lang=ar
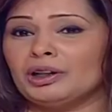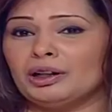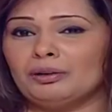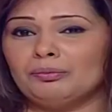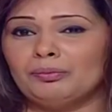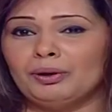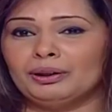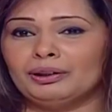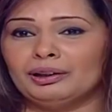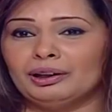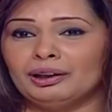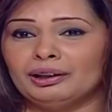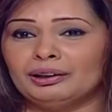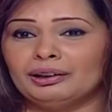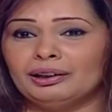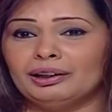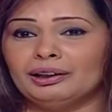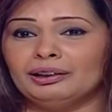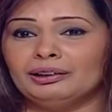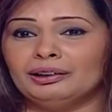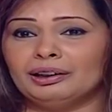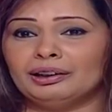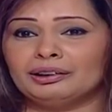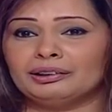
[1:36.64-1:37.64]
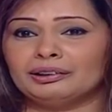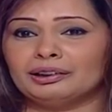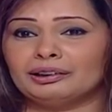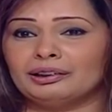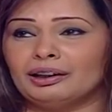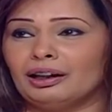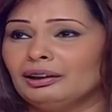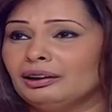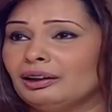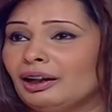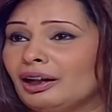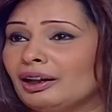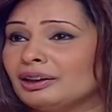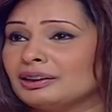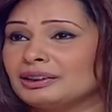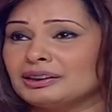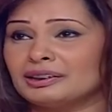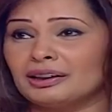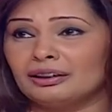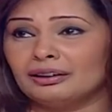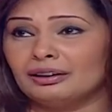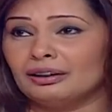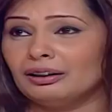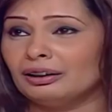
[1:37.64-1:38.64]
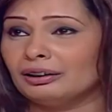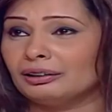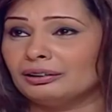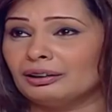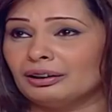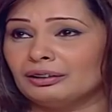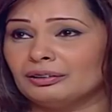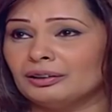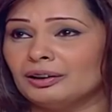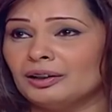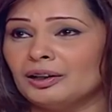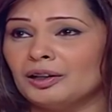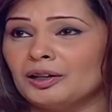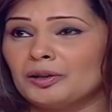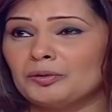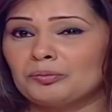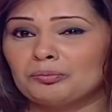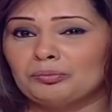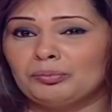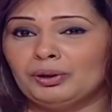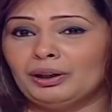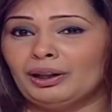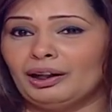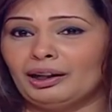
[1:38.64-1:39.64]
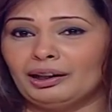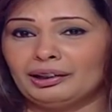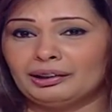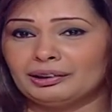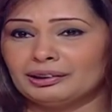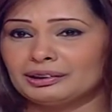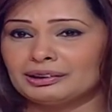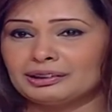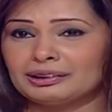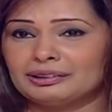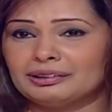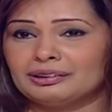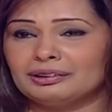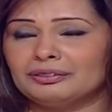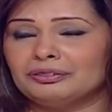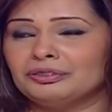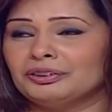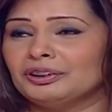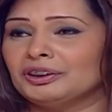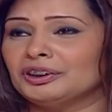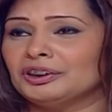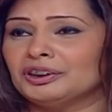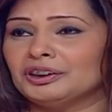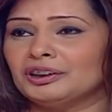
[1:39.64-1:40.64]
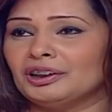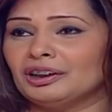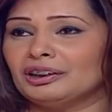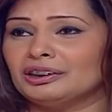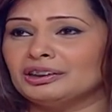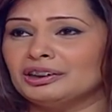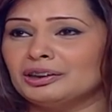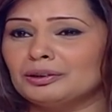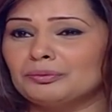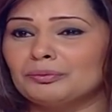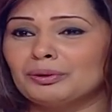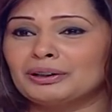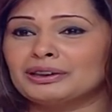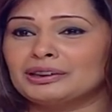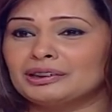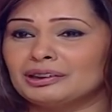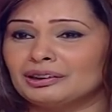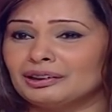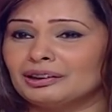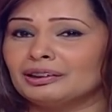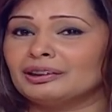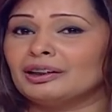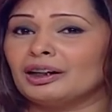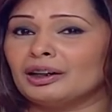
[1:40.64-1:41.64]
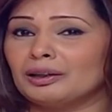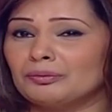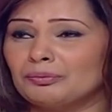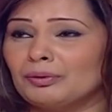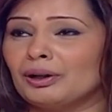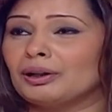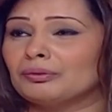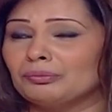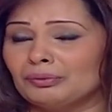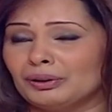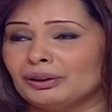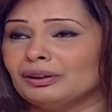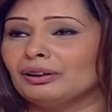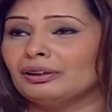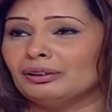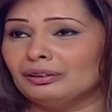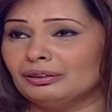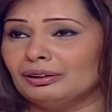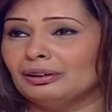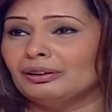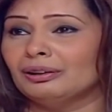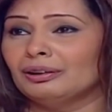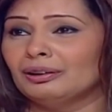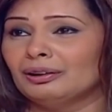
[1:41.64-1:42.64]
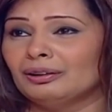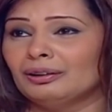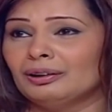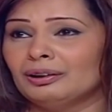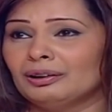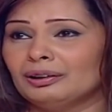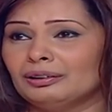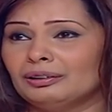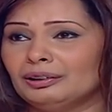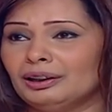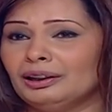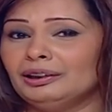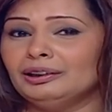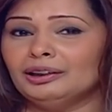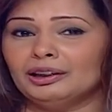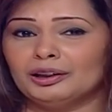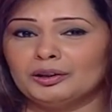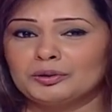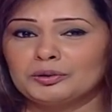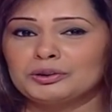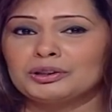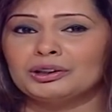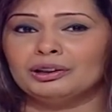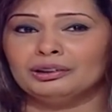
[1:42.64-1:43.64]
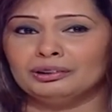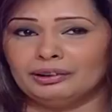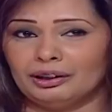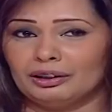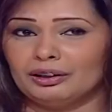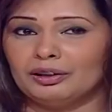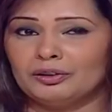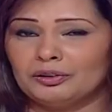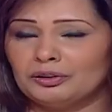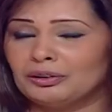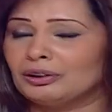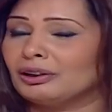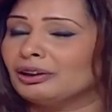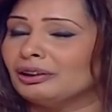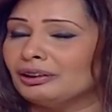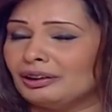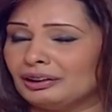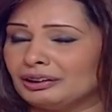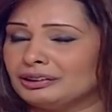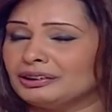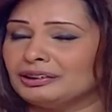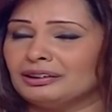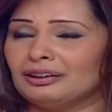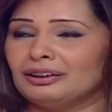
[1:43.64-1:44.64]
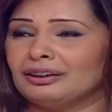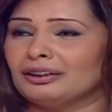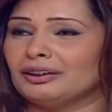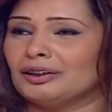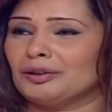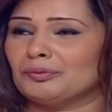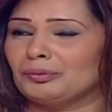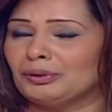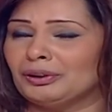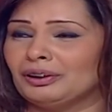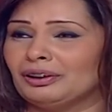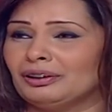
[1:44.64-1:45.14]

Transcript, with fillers: ابدا انك تتخلى عن صلاتك بالعكس في اشياء كثير بتصير تقربك من الله نحن لو وصلنا لهون كنا كثير قراب من